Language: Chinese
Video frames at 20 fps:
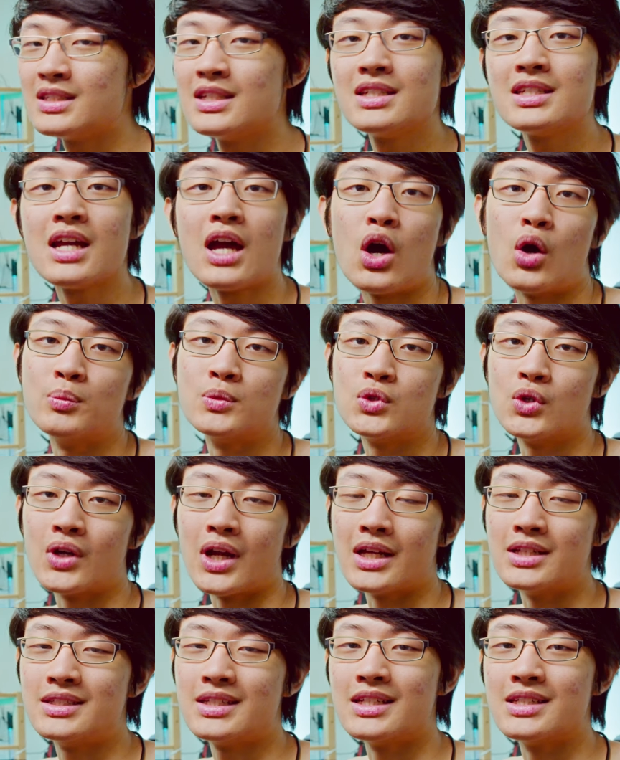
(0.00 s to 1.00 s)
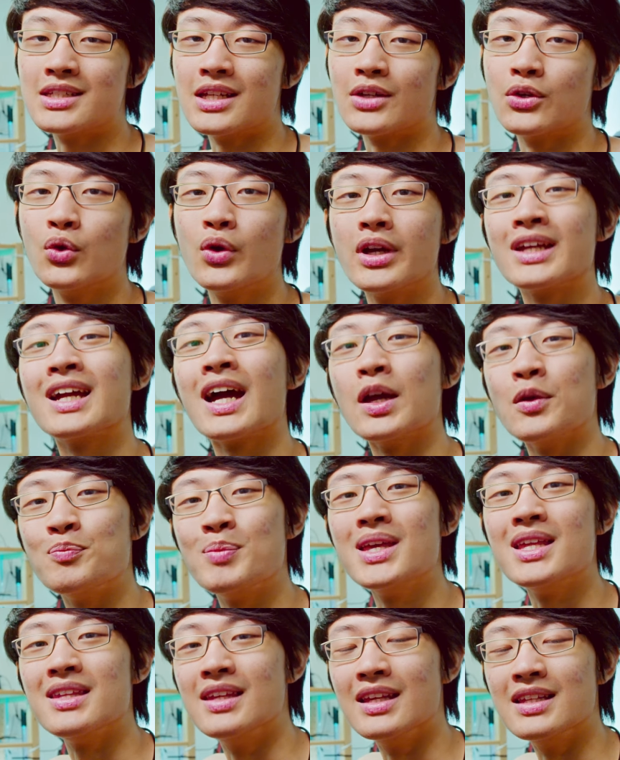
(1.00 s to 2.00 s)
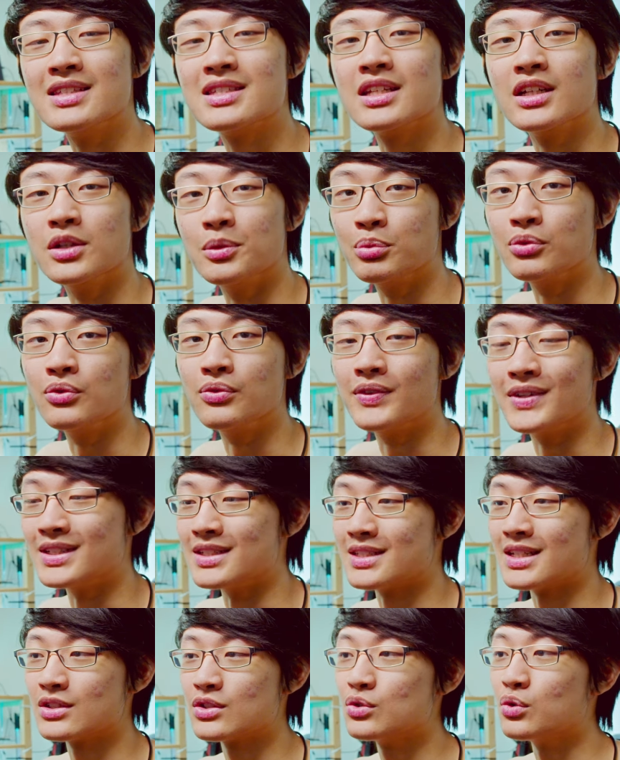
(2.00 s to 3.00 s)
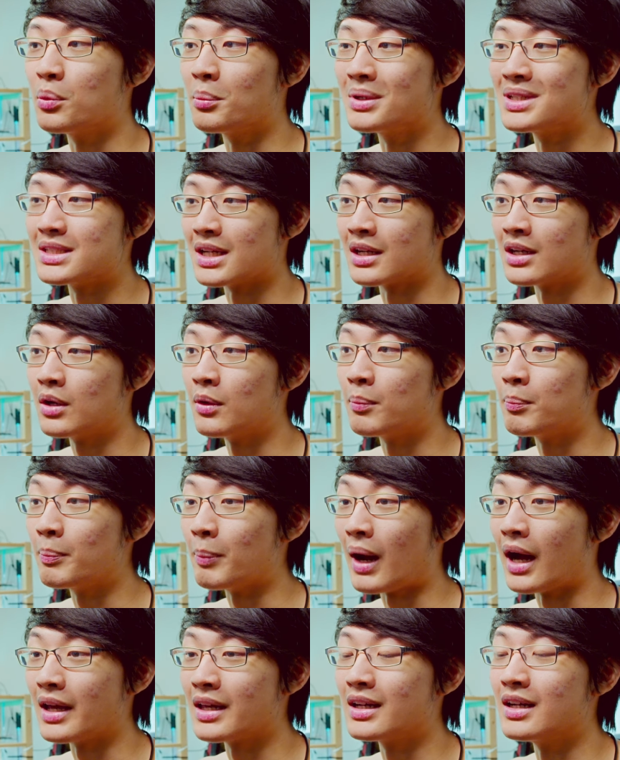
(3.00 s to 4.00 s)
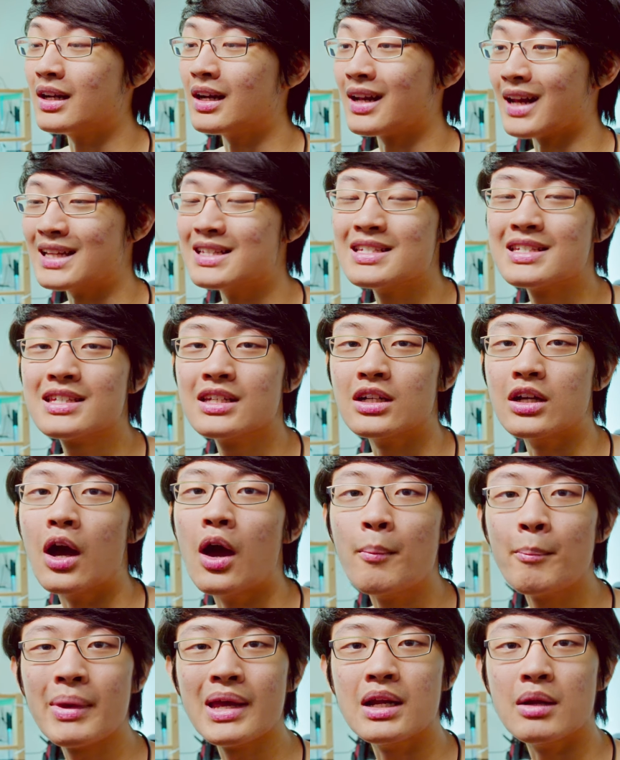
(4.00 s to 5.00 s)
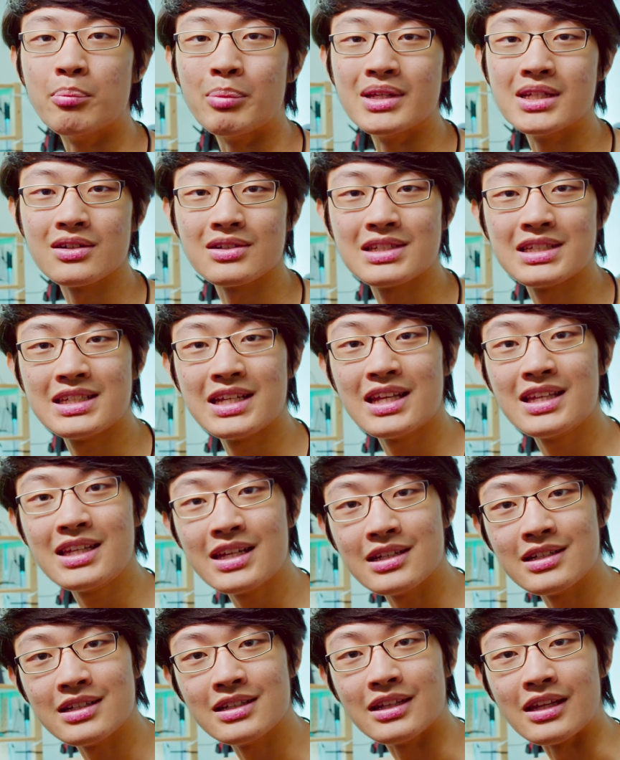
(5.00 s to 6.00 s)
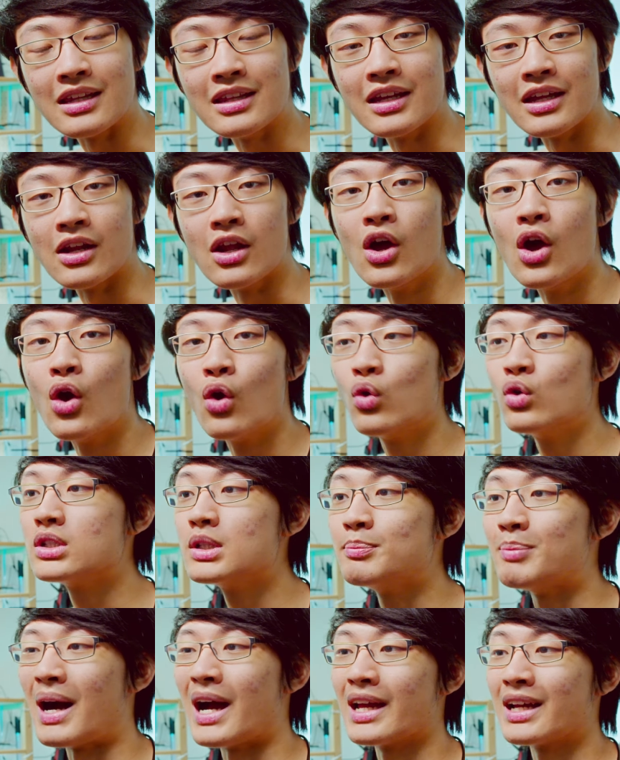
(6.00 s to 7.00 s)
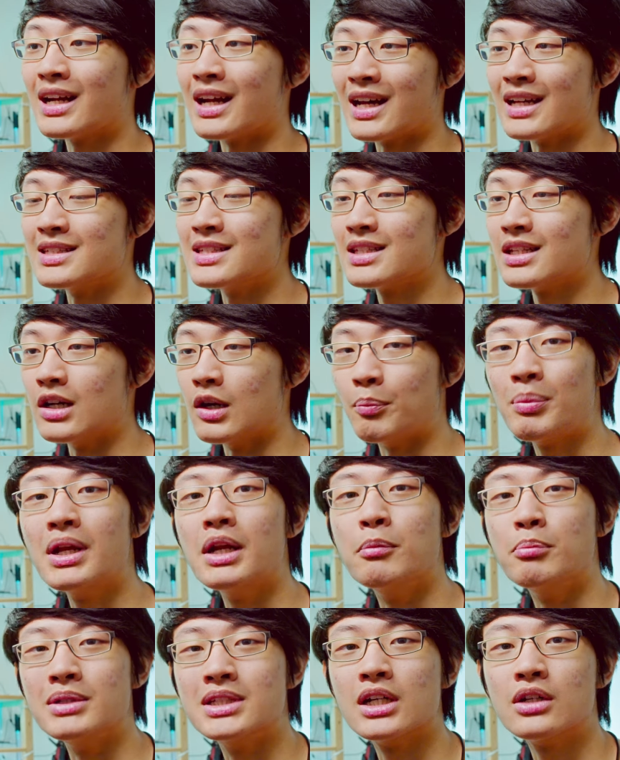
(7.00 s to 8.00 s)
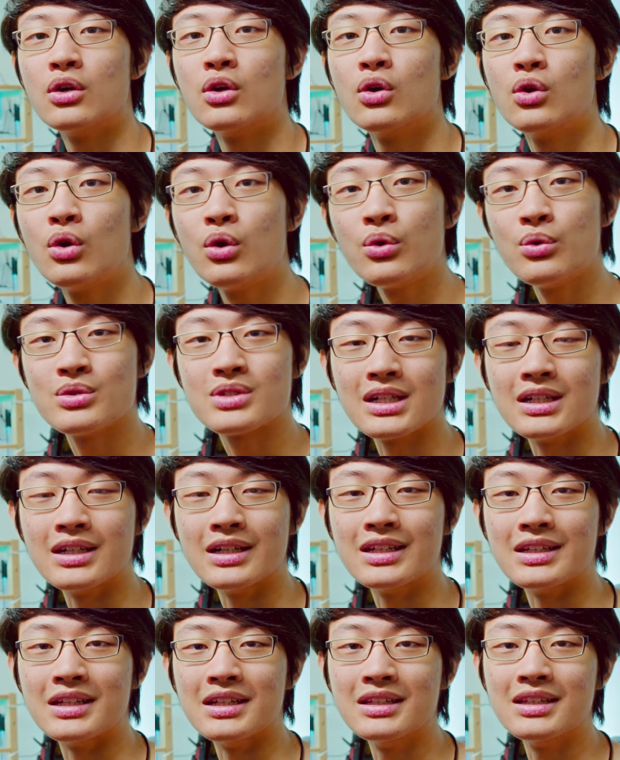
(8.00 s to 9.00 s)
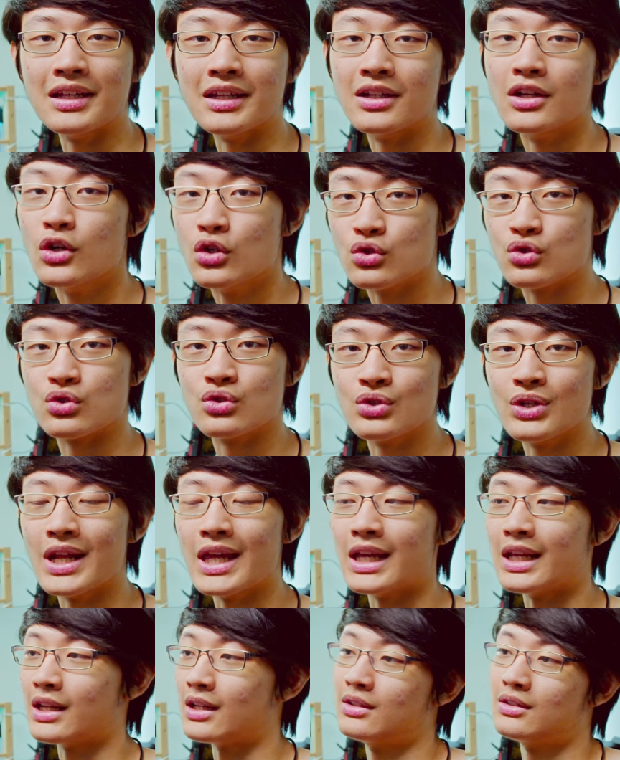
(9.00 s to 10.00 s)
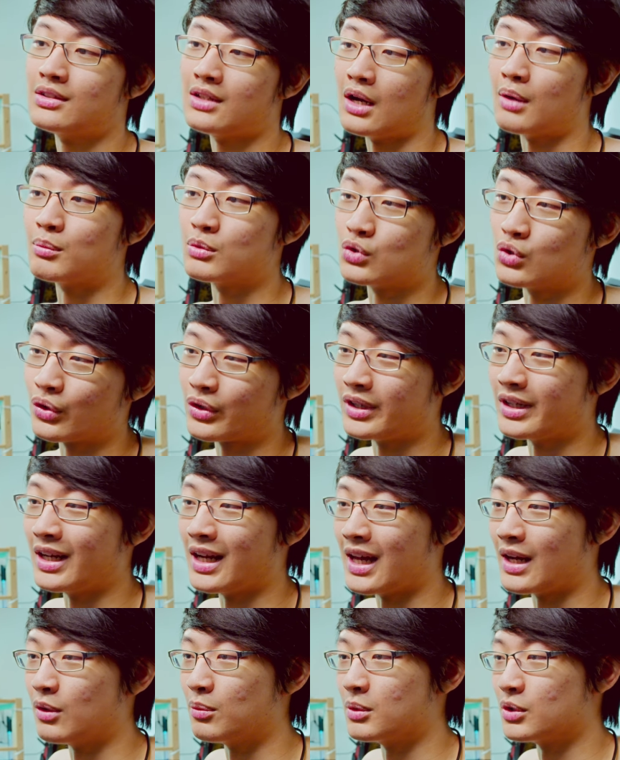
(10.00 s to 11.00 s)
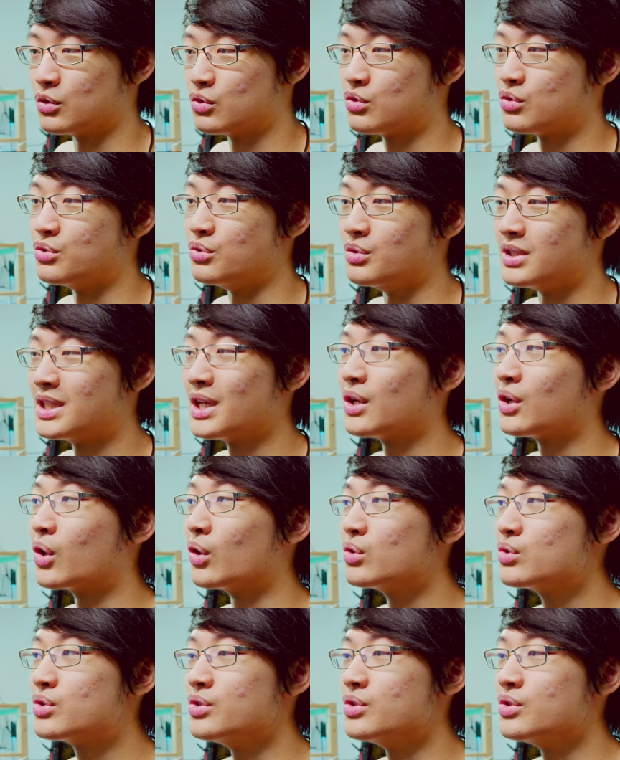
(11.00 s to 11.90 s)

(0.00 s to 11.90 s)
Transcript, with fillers: 接下来我们就来进行会改变颜色的部分，像是我们想要把一个蓝色变得比较鲜艳一点点，或者是把一个蓝色变得比较绿色一点点之类的，那我们就可以来我们的曲线工